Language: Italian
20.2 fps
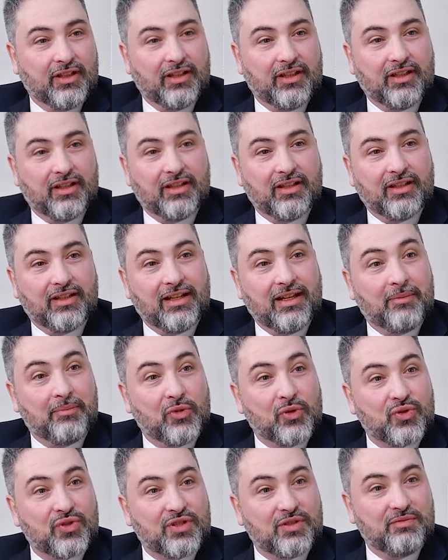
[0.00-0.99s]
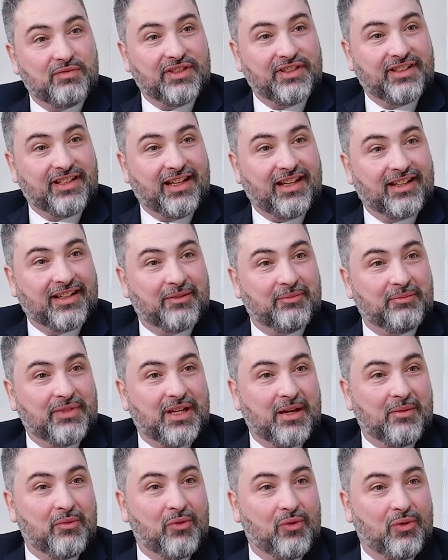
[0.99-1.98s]
eh, la possibilità che
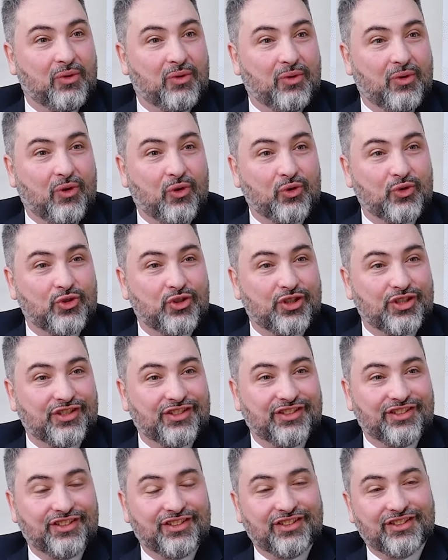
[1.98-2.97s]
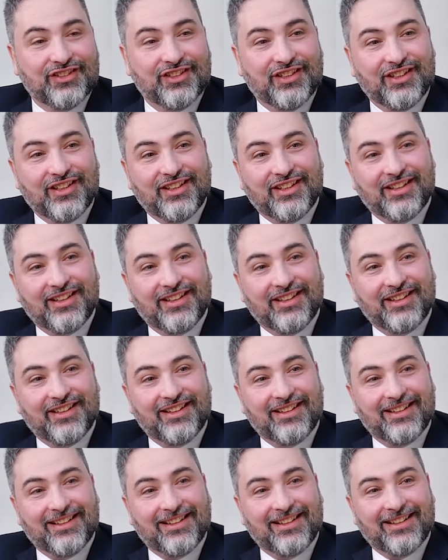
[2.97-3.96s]
abbiamo oggi di
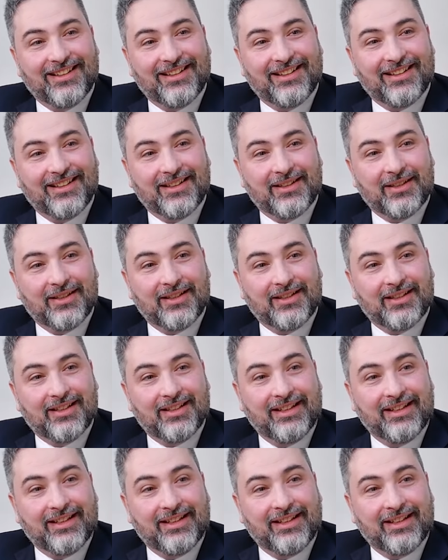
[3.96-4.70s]
eh,